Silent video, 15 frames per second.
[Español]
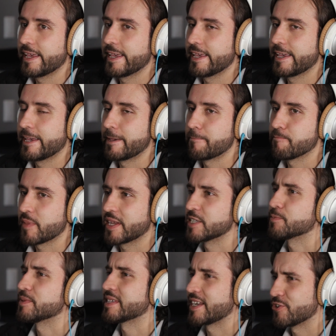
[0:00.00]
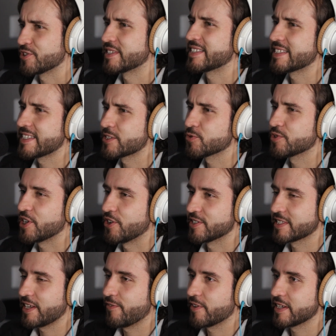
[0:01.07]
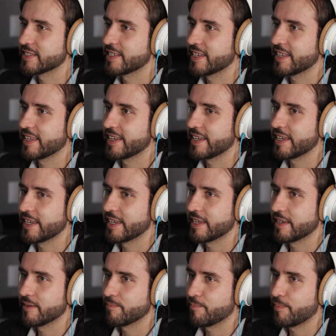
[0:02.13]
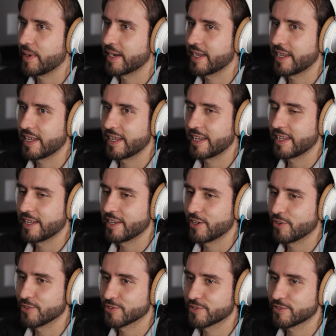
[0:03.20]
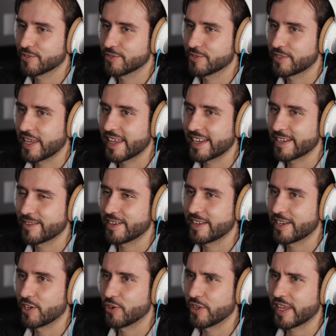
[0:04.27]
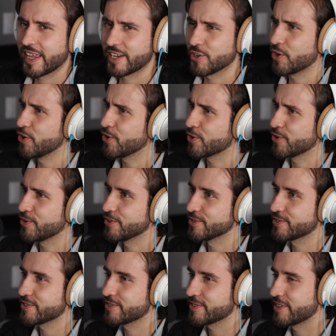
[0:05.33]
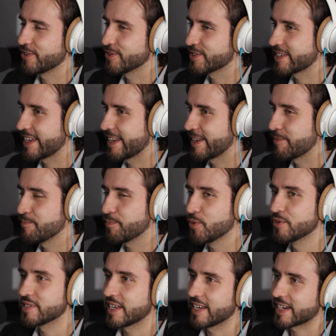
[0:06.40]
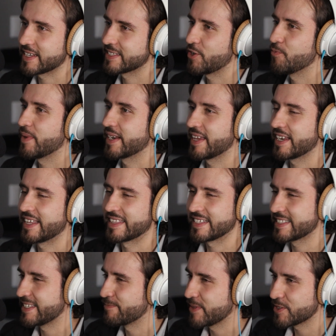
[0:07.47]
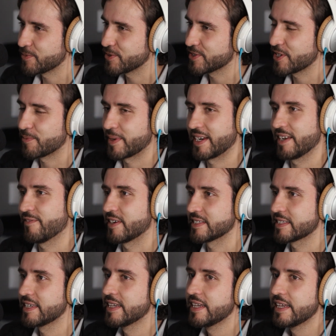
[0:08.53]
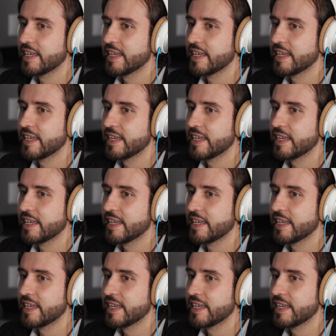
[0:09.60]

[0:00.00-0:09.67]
en especial, no sé si has escuchado esta frase de para los, los, genios locos, los que impulsan la raza humana adelante. Así más o menos termina la frase.